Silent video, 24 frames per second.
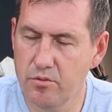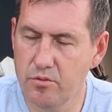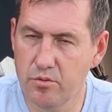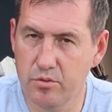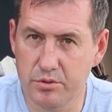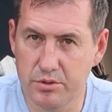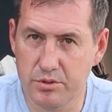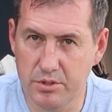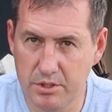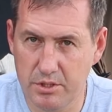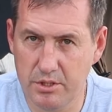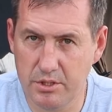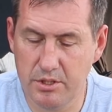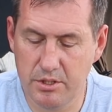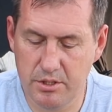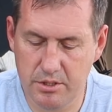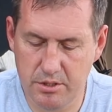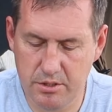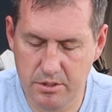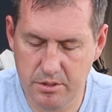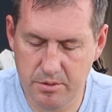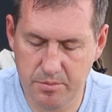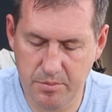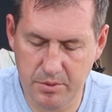Вот, и
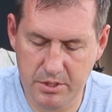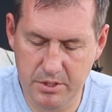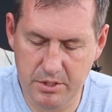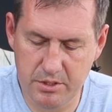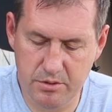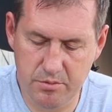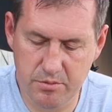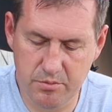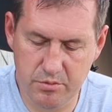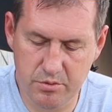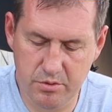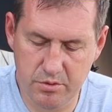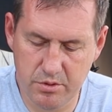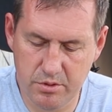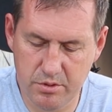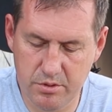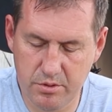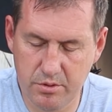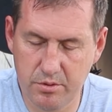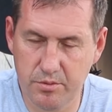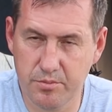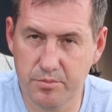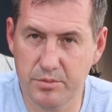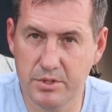поэтому
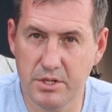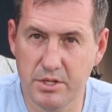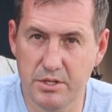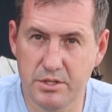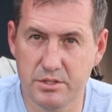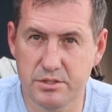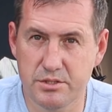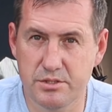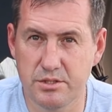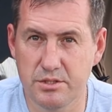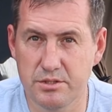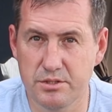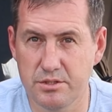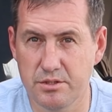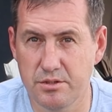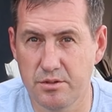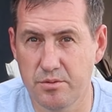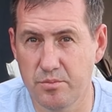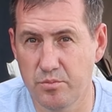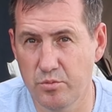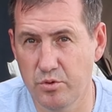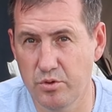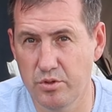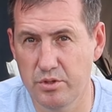у меня есть эти
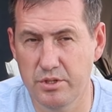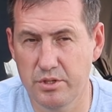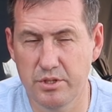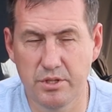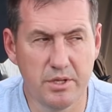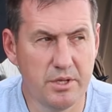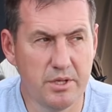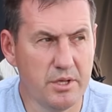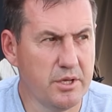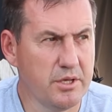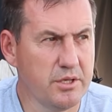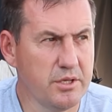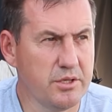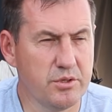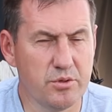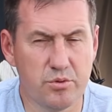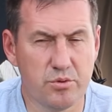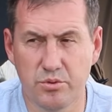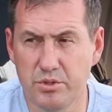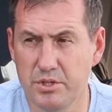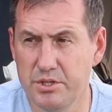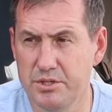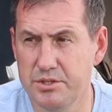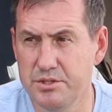бойлы,
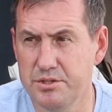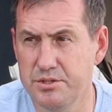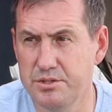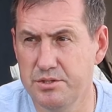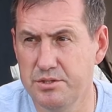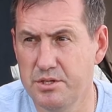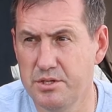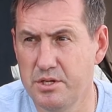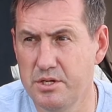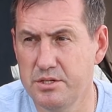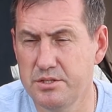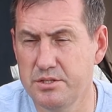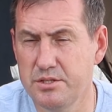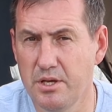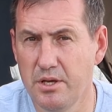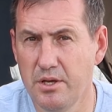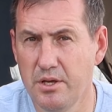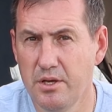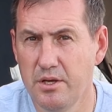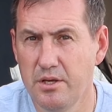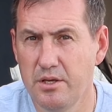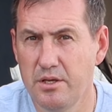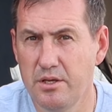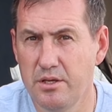никуда они не делись
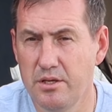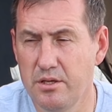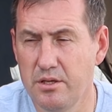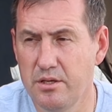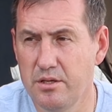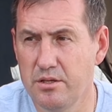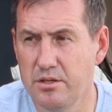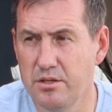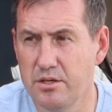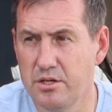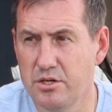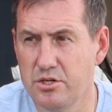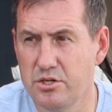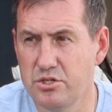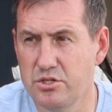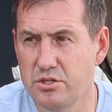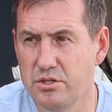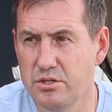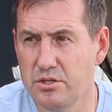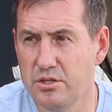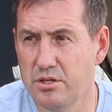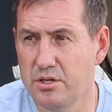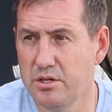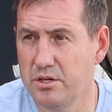и я
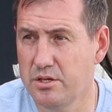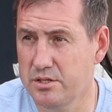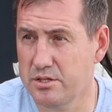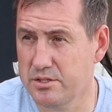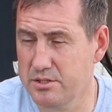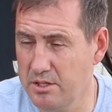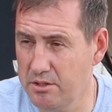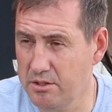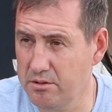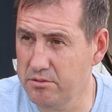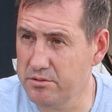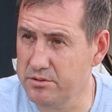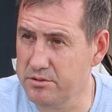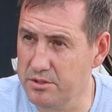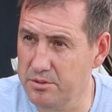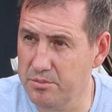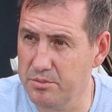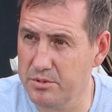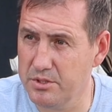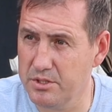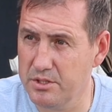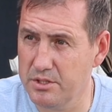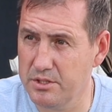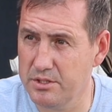решил разделать
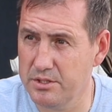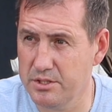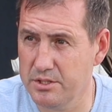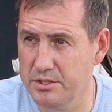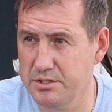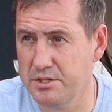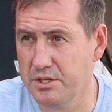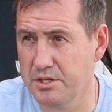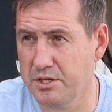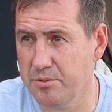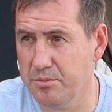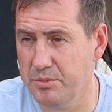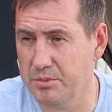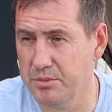именно на стики